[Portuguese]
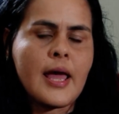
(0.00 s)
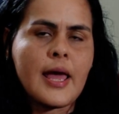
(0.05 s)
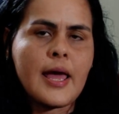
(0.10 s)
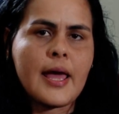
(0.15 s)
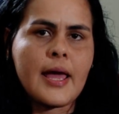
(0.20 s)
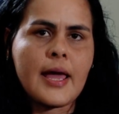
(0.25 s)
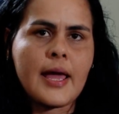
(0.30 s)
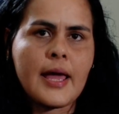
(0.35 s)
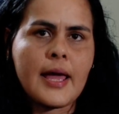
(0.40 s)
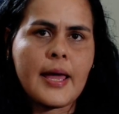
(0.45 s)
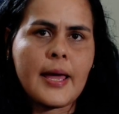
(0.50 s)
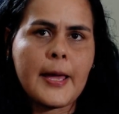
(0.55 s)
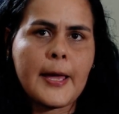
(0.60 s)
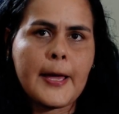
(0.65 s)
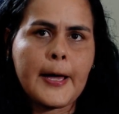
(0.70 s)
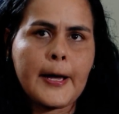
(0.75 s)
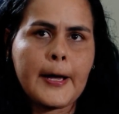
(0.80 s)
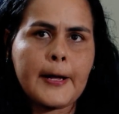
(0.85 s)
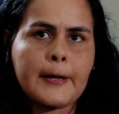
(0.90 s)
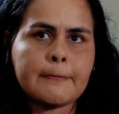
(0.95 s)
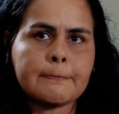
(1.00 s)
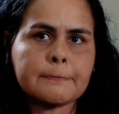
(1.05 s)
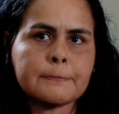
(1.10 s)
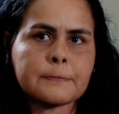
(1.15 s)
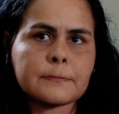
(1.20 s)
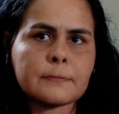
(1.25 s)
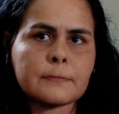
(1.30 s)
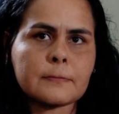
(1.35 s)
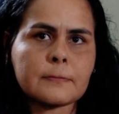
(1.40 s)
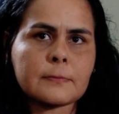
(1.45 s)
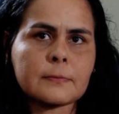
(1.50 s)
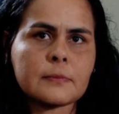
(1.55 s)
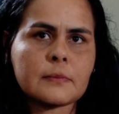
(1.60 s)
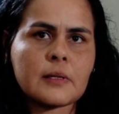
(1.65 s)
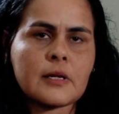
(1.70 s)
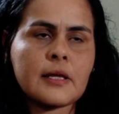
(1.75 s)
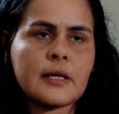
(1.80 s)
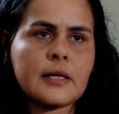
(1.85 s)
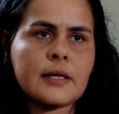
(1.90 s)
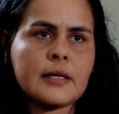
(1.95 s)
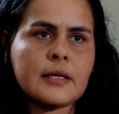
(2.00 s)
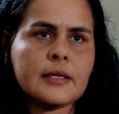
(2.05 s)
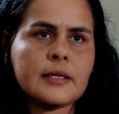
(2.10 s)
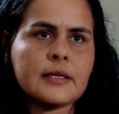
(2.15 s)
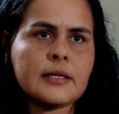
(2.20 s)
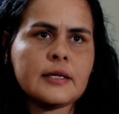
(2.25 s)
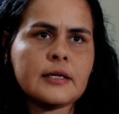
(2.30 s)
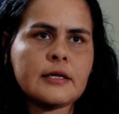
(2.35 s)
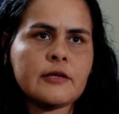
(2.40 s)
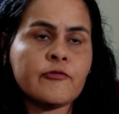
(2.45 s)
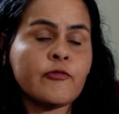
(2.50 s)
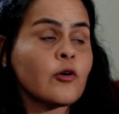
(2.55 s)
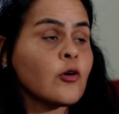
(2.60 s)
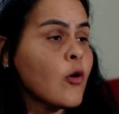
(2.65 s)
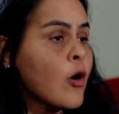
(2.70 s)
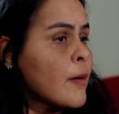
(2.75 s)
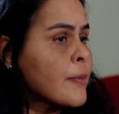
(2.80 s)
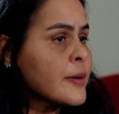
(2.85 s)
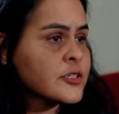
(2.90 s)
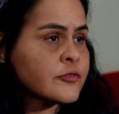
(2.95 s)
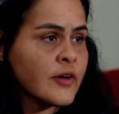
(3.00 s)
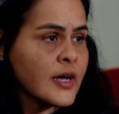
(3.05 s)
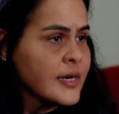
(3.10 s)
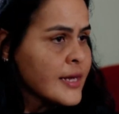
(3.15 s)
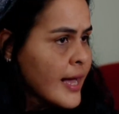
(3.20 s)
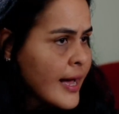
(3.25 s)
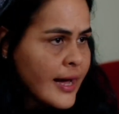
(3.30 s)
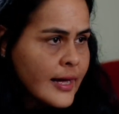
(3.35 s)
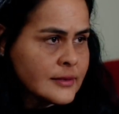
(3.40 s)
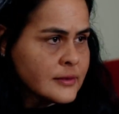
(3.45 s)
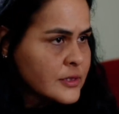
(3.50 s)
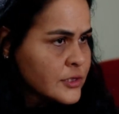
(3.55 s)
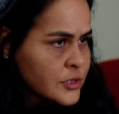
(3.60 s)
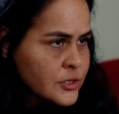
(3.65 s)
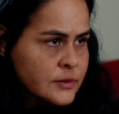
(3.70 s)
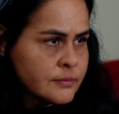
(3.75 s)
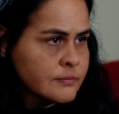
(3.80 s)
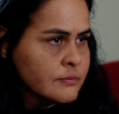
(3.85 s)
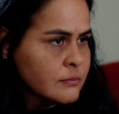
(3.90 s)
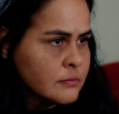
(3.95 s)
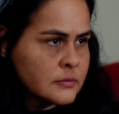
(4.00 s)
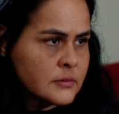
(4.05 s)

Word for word: É, e, foram obras variadas.